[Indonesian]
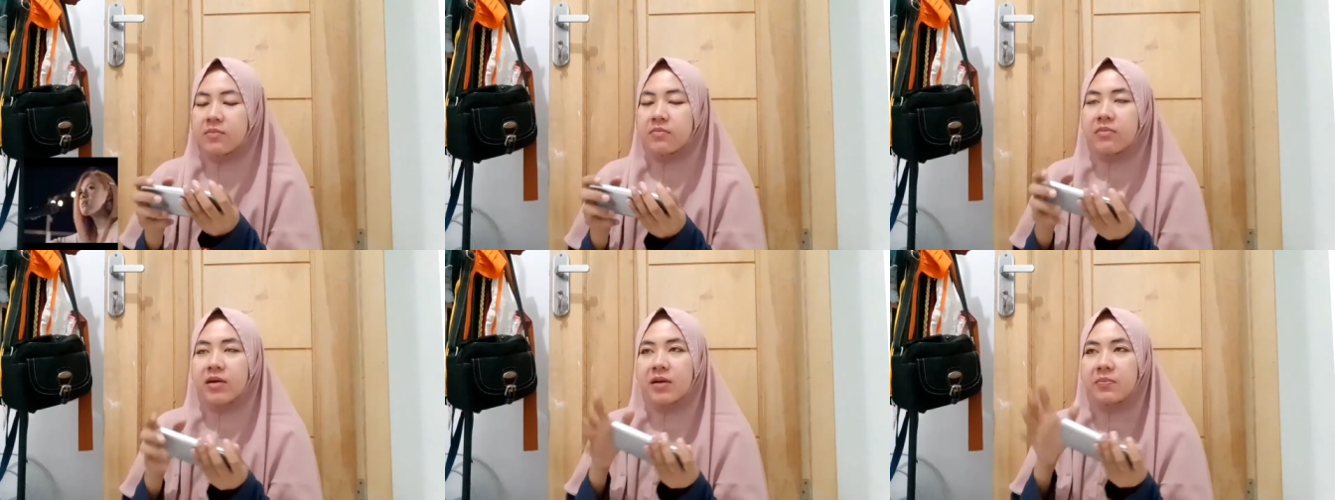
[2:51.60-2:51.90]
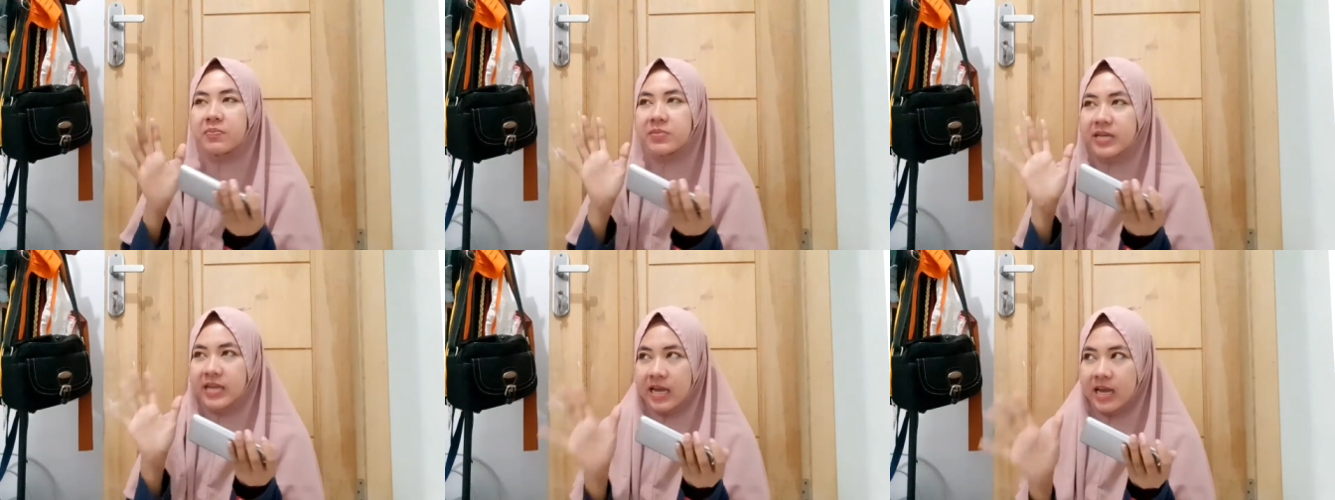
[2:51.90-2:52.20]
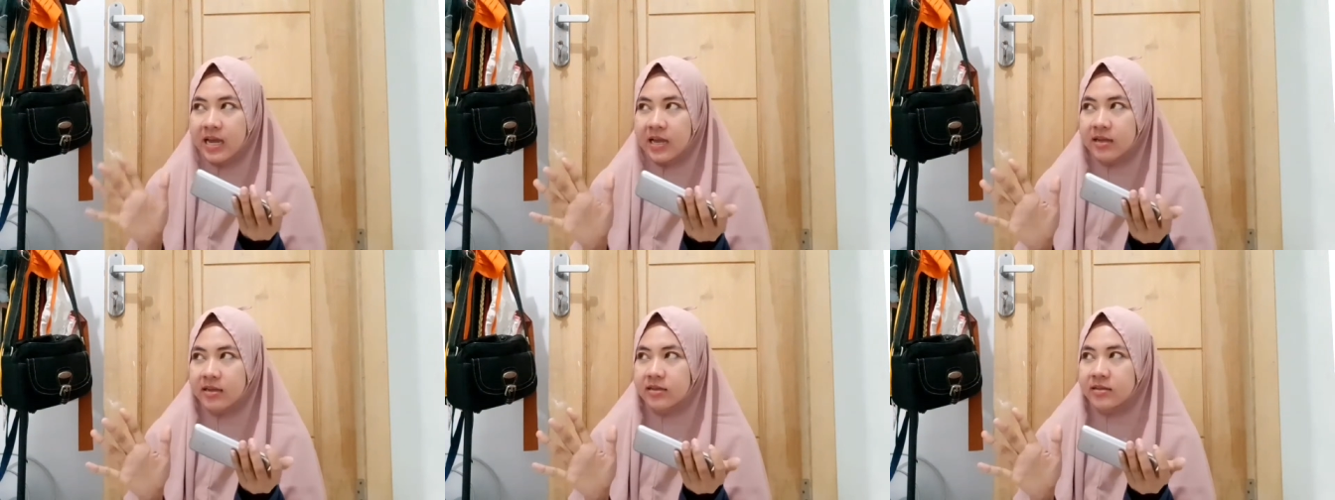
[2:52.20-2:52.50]
maaf nih
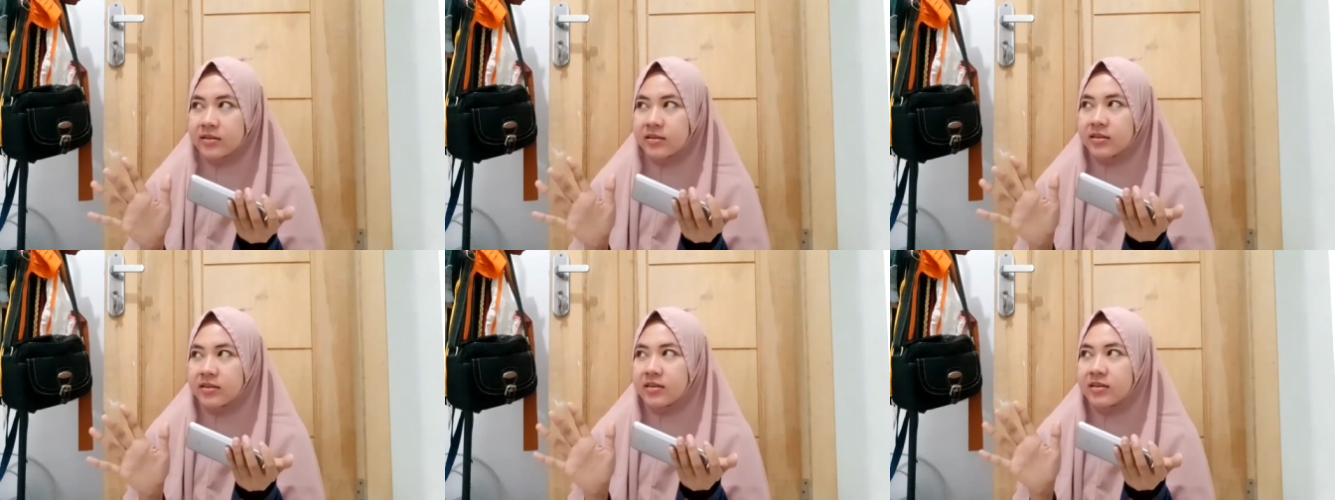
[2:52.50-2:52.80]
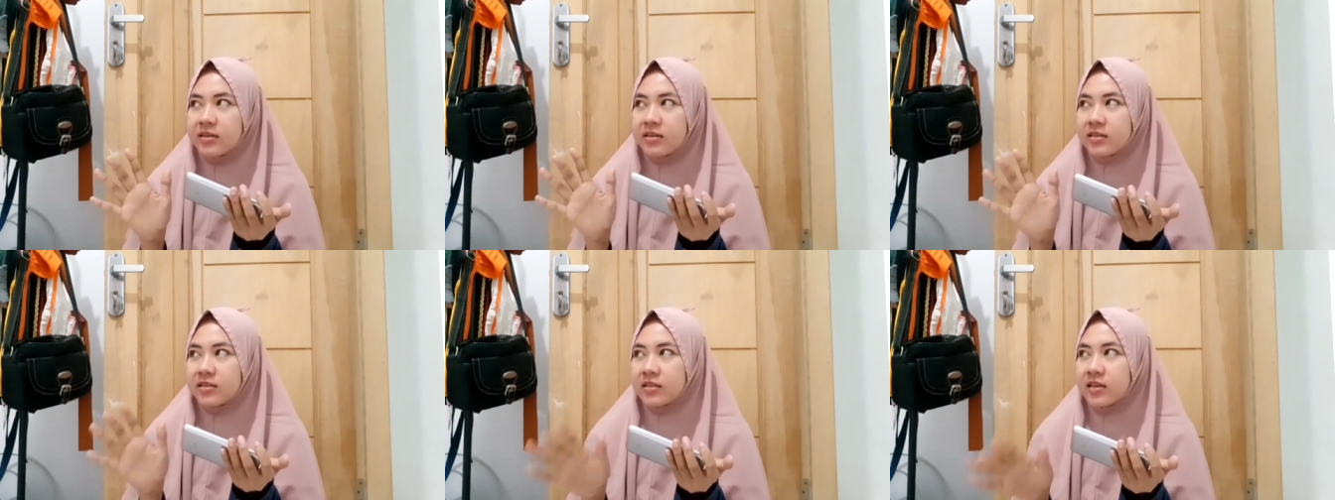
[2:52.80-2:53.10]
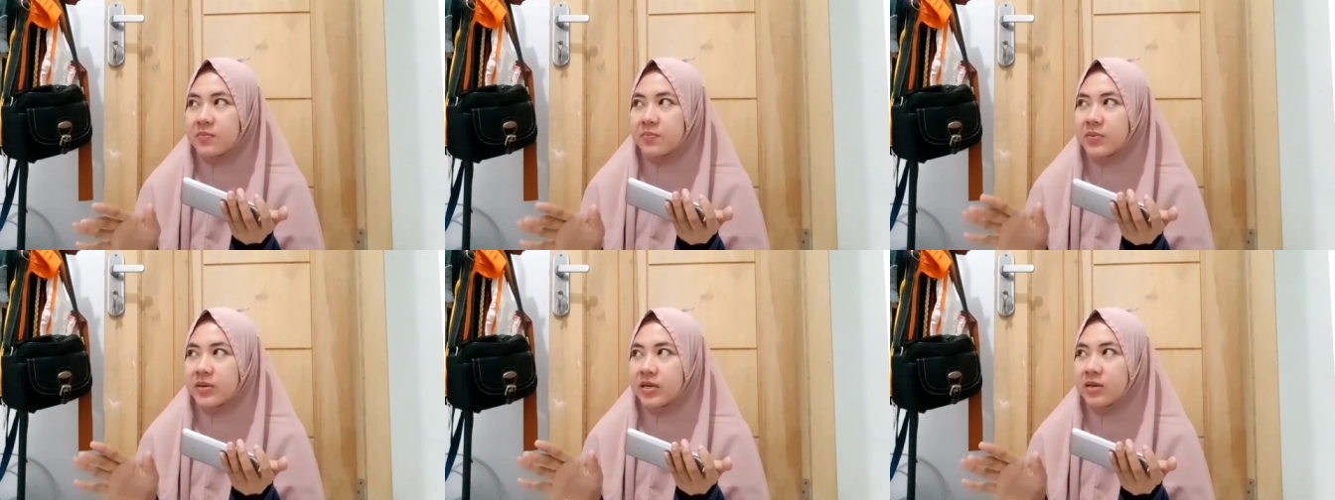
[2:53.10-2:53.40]
ya
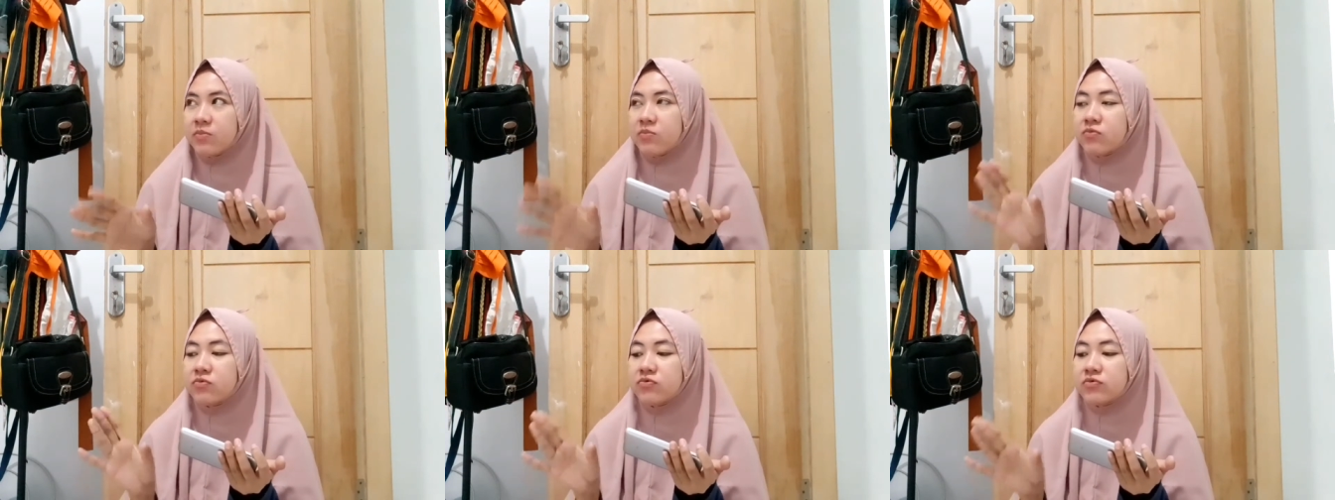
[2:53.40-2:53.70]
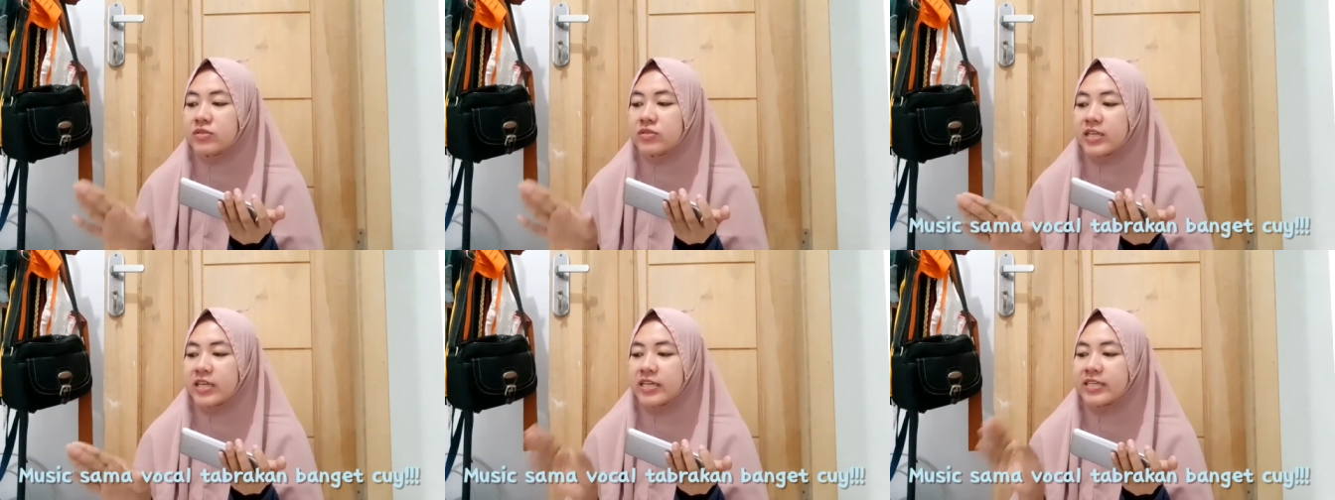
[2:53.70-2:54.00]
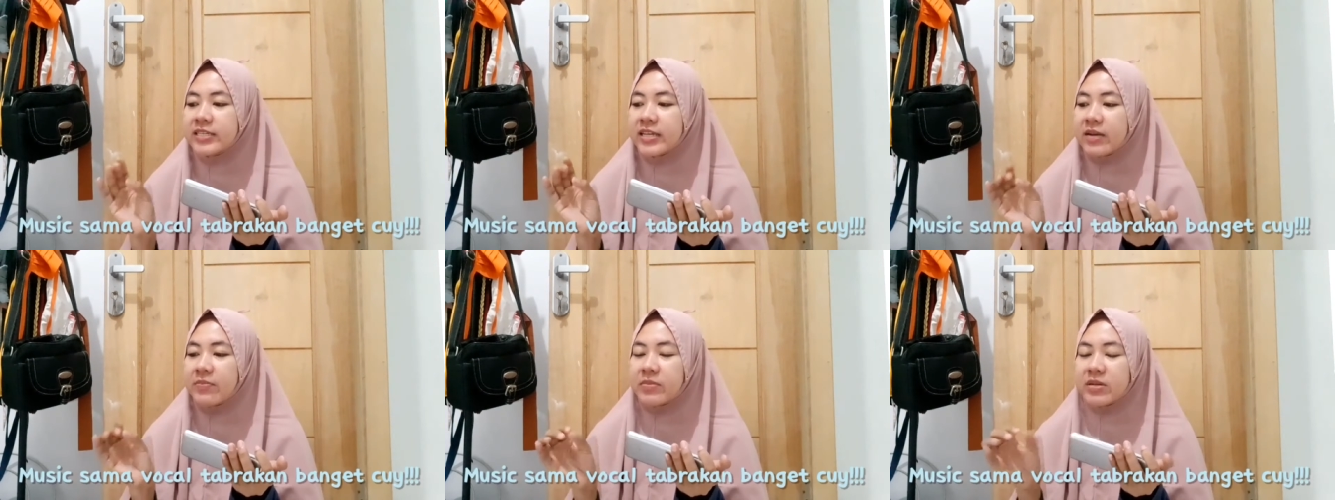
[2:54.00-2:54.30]
tapi
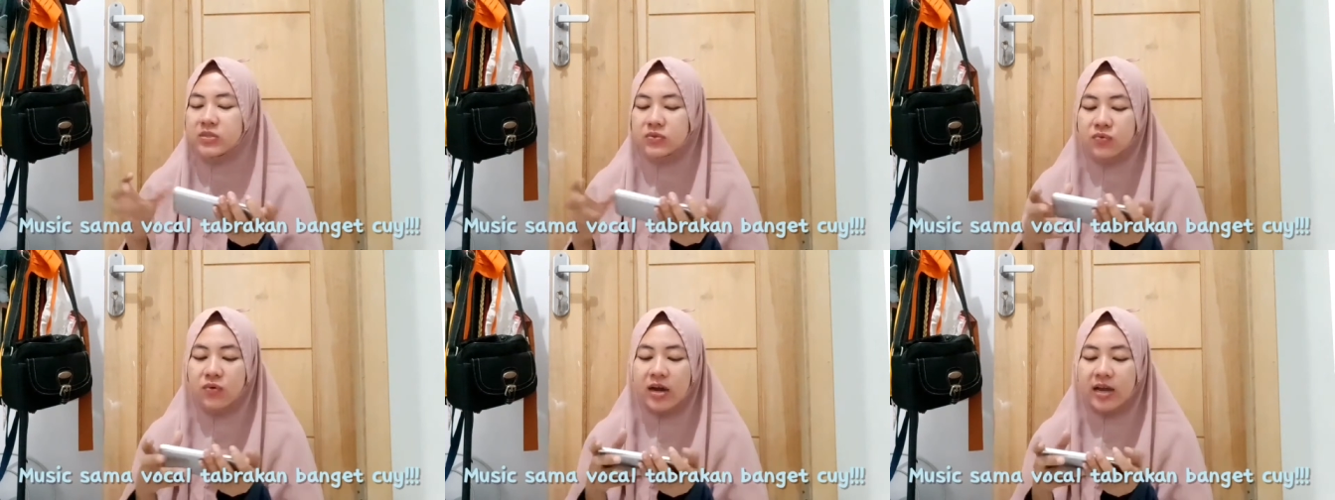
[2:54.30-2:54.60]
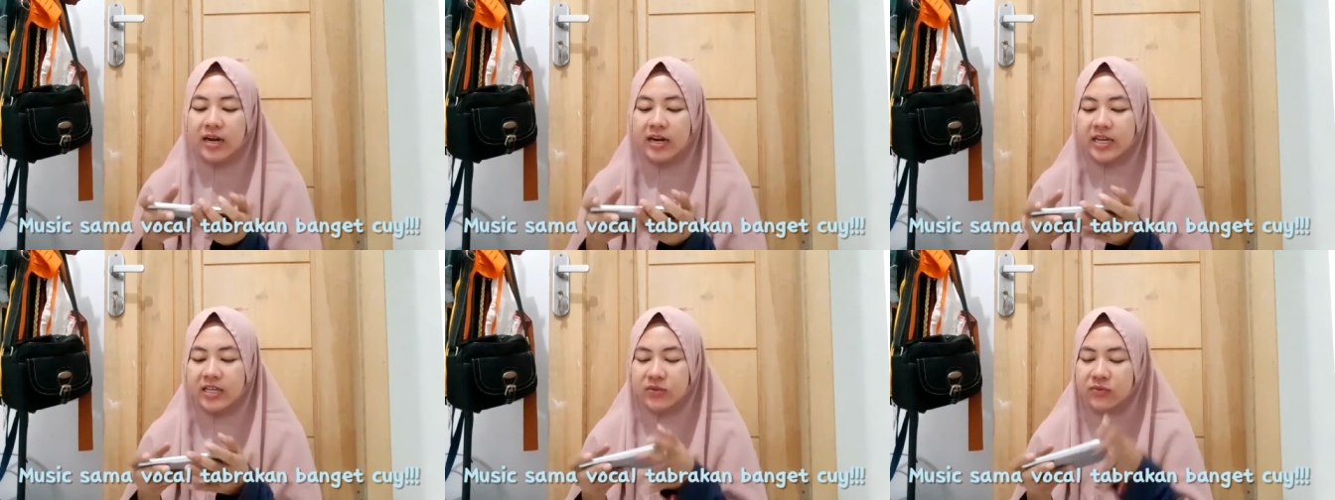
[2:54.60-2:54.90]
musik sama suara